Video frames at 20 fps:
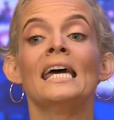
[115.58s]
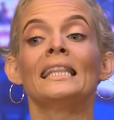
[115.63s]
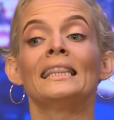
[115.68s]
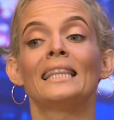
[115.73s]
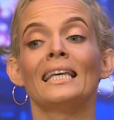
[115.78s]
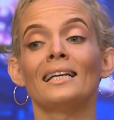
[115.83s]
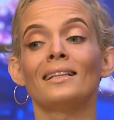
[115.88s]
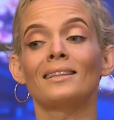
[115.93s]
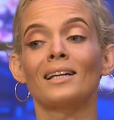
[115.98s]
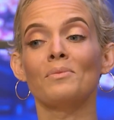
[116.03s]

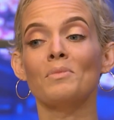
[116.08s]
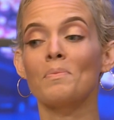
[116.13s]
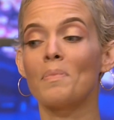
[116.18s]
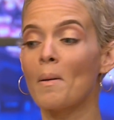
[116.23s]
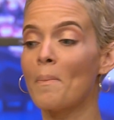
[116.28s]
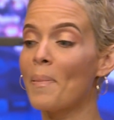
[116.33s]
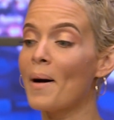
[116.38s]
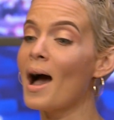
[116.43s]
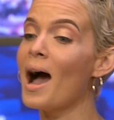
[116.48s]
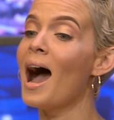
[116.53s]
de entre mi
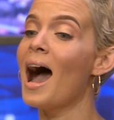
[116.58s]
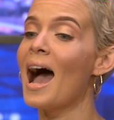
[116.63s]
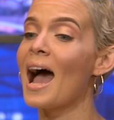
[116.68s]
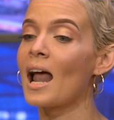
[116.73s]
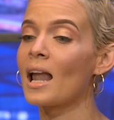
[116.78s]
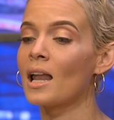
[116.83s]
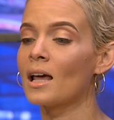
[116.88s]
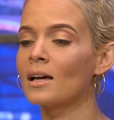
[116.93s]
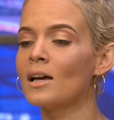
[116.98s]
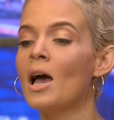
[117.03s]

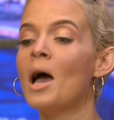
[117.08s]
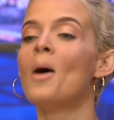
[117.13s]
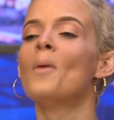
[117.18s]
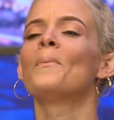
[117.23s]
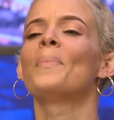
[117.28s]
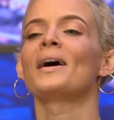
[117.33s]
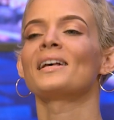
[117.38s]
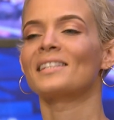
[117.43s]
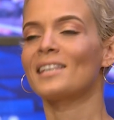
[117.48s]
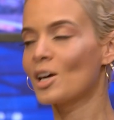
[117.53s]
papá Alan
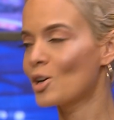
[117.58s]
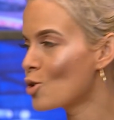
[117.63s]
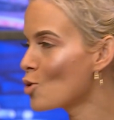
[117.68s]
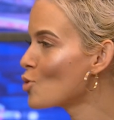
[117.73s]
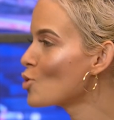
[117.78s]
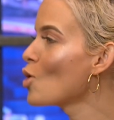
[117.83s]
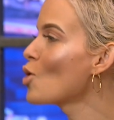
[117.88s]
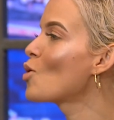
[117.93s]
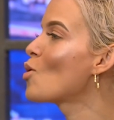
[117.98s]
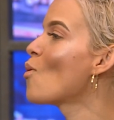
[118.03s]
pasaron
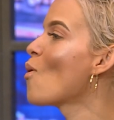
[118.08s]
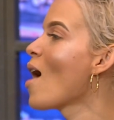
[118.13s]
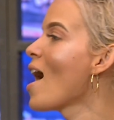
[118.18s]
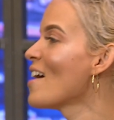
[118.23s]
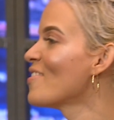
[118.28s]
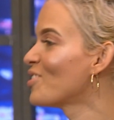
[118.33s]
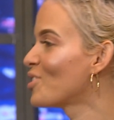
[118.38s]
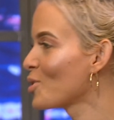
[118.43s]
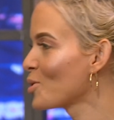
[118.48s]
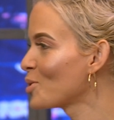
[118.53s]
unos
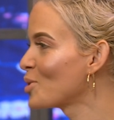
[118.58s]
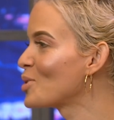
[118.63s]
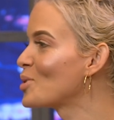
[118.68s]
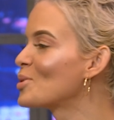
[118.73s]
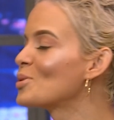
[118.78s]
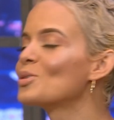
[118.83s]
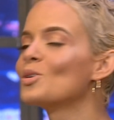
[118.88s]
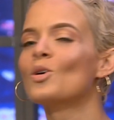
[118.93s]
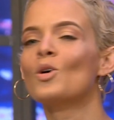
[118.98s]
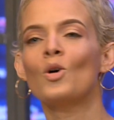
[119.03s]
cuantos. Unos
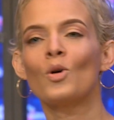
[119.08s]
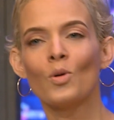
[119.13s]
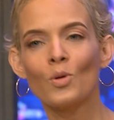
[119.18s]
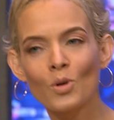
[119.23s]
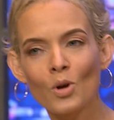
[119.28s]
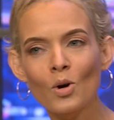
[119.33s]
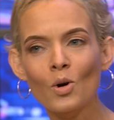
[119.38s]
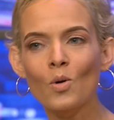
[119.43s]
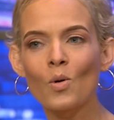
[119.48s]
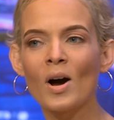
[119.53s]
muchachos.
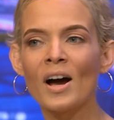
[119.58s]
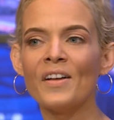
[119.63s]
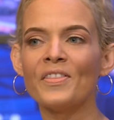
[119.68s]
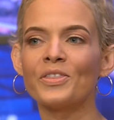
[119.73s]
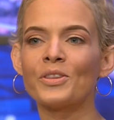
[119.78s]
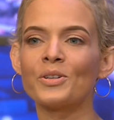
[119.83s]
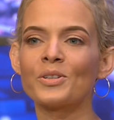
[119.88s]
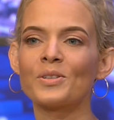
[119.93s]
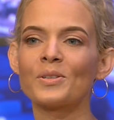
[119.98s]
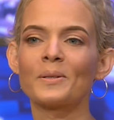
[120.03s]
Unos
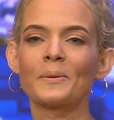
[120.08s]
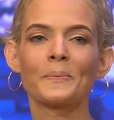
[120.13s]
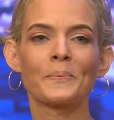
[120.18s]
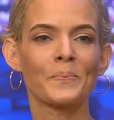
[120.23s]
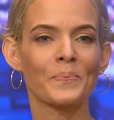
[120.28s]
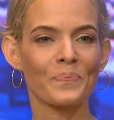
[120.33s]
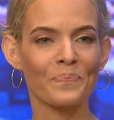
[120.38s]
cuantos. ¿Cuántos,